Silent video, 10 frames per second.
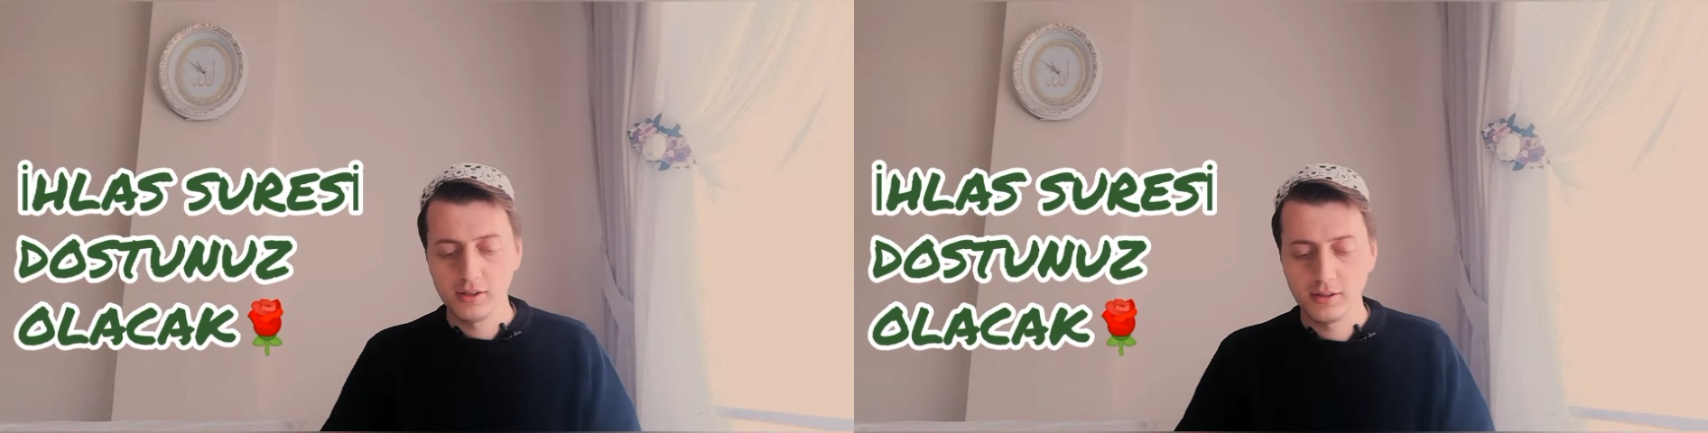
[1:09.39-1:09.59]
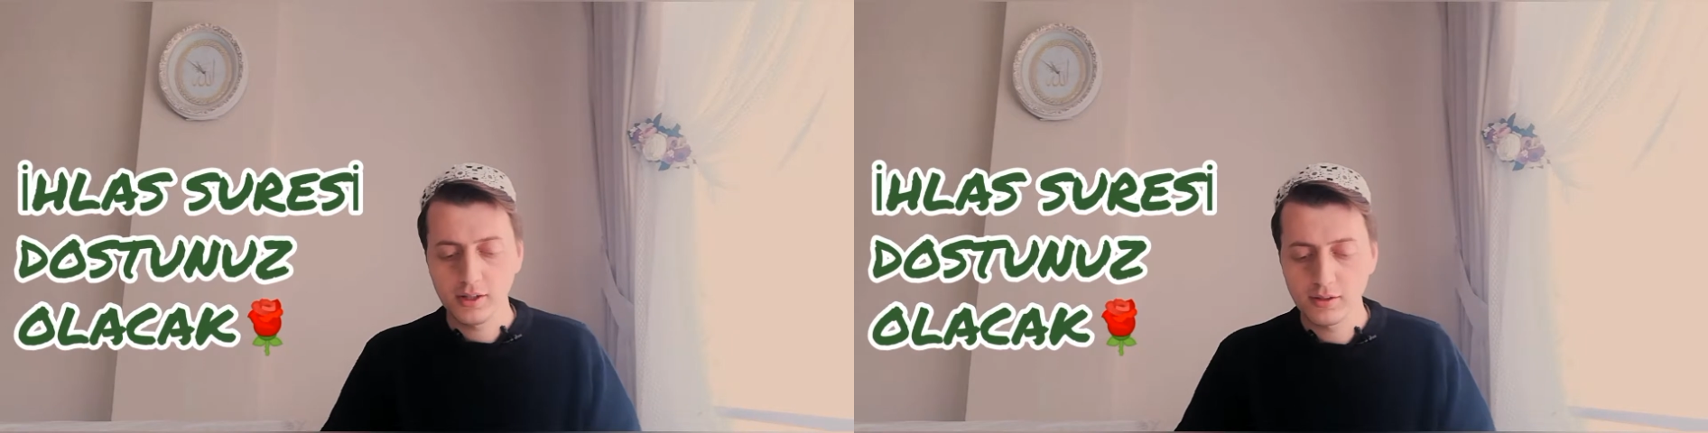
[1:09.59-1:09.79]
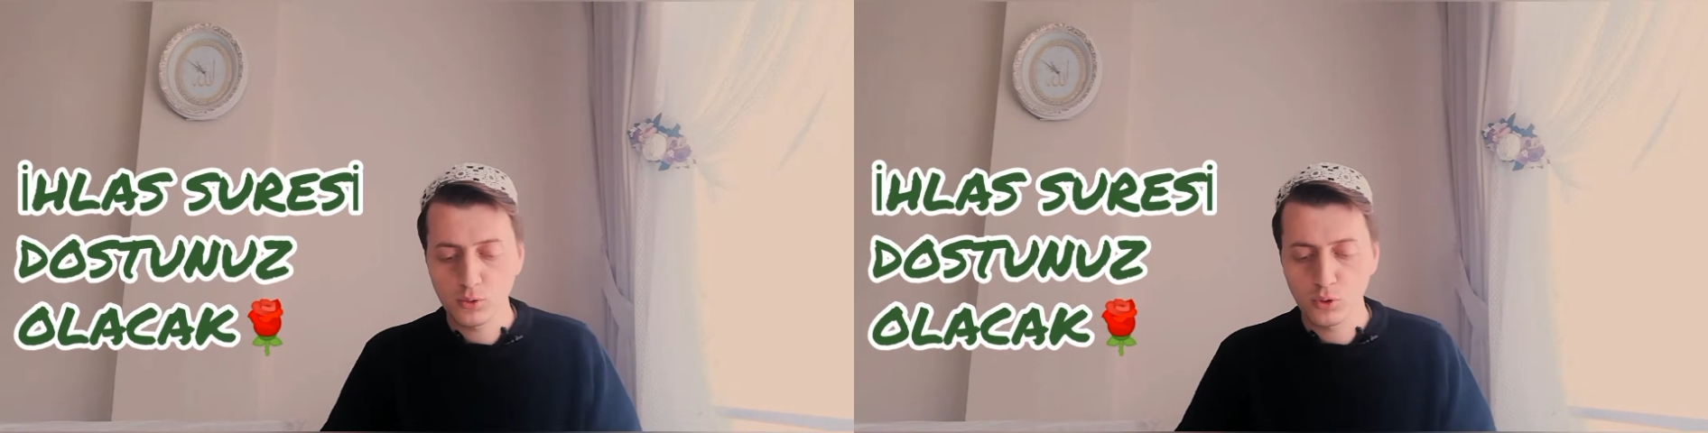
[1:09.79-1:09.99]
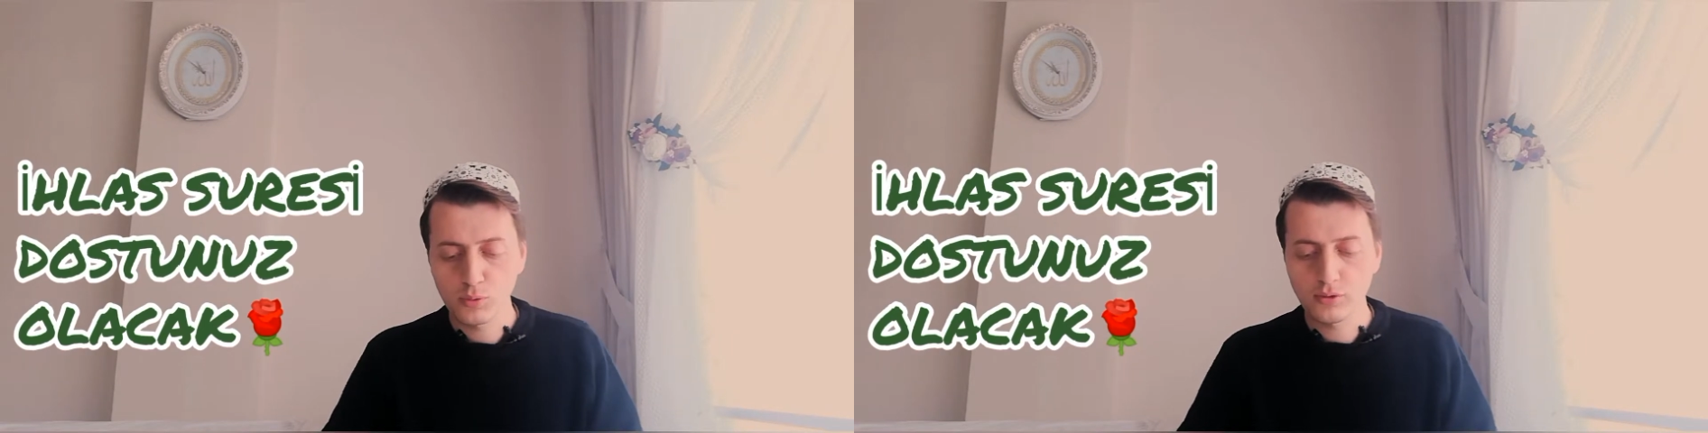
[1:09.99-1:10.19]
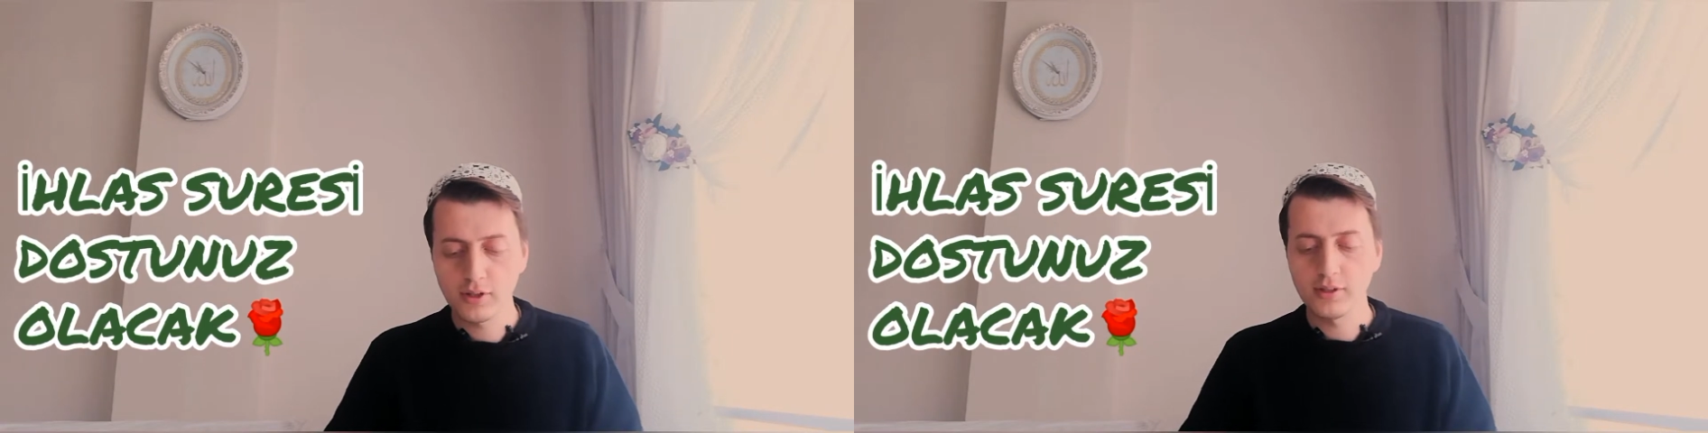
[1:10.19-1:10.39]
Yani
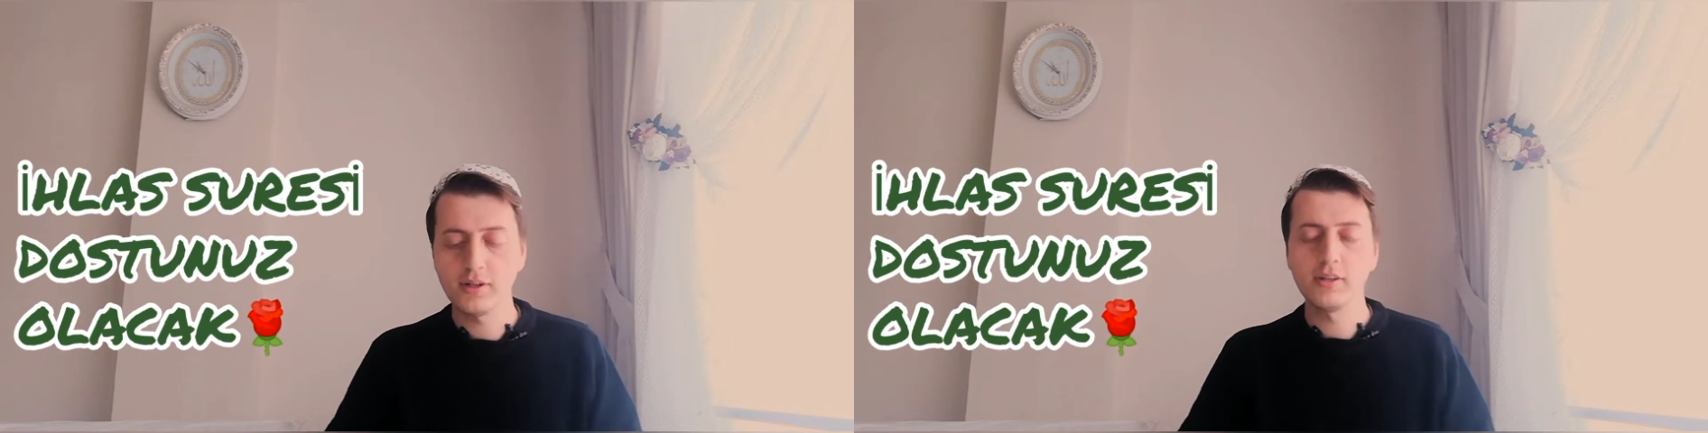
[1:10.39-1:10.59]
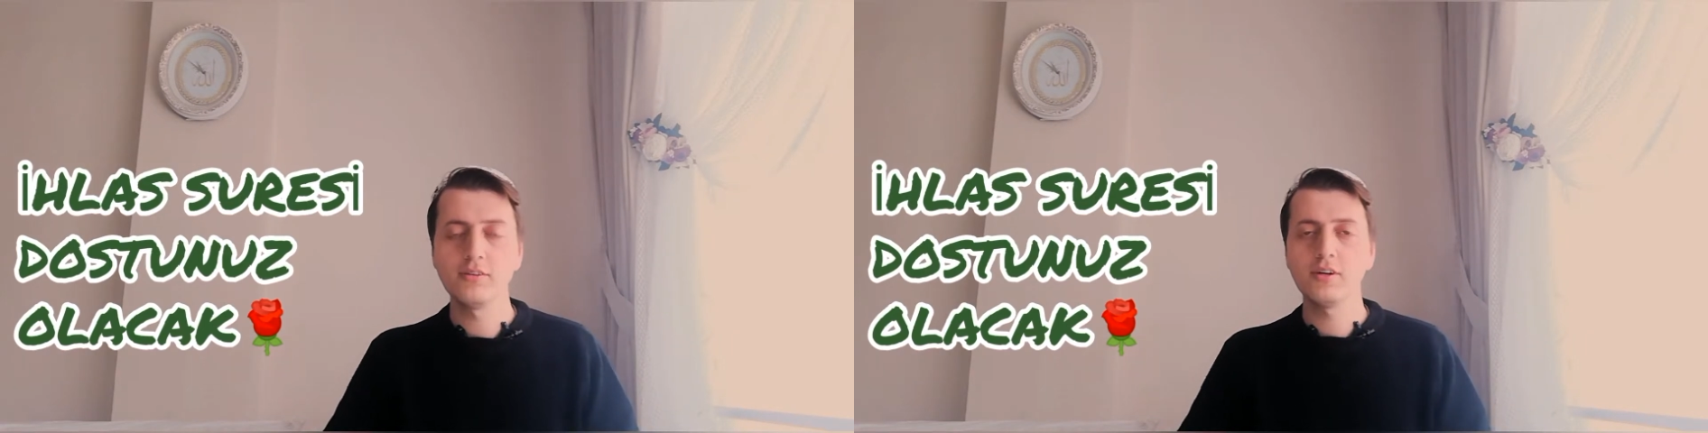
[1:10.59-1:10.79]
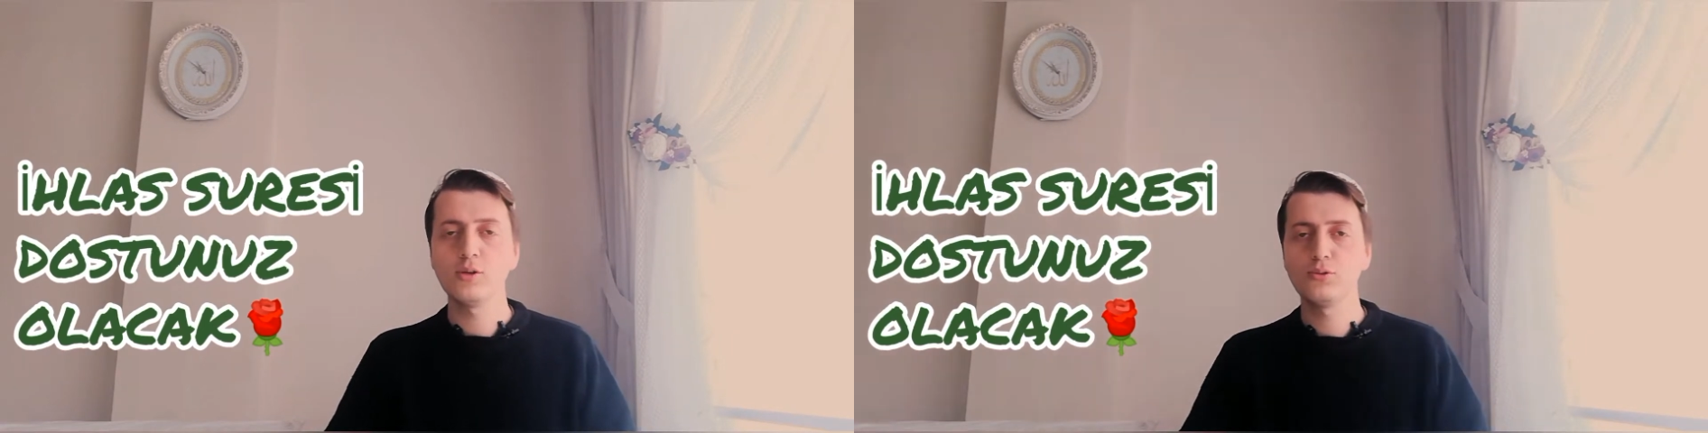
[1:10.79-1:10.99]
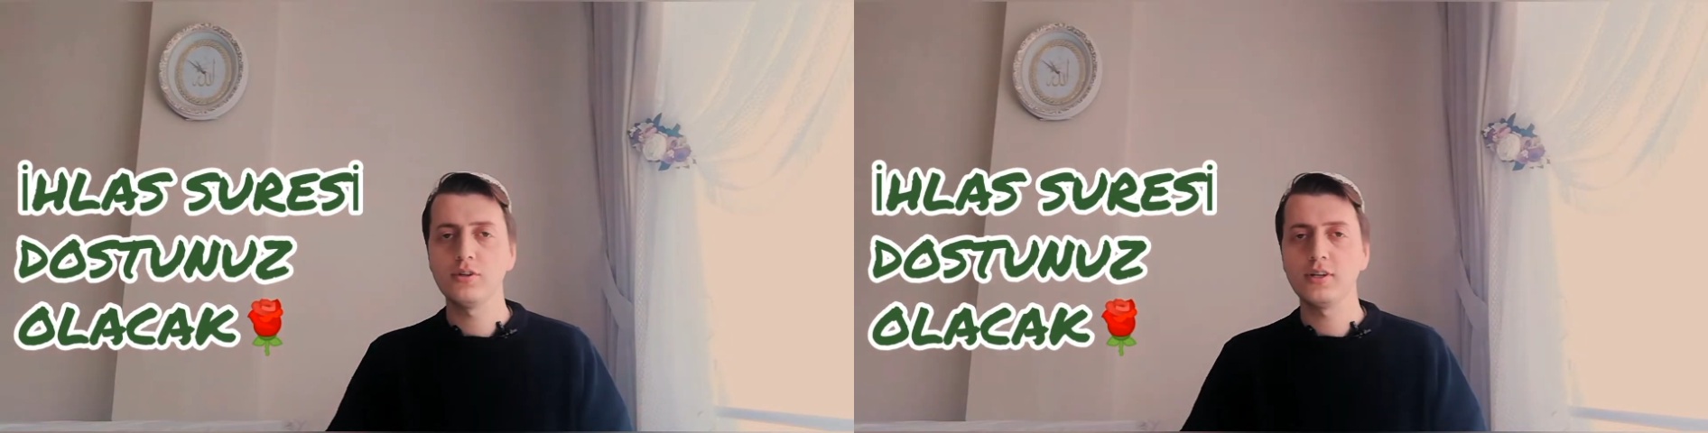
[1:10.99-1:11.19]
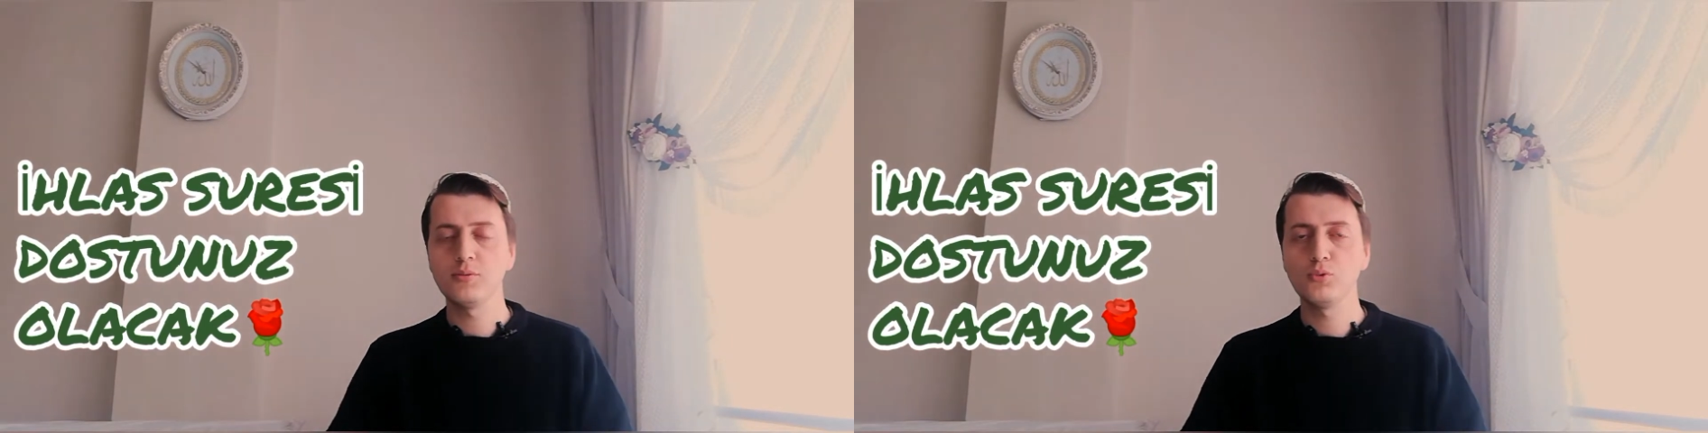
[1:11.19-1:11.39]
konumuzdan da anlayacağınız üzere,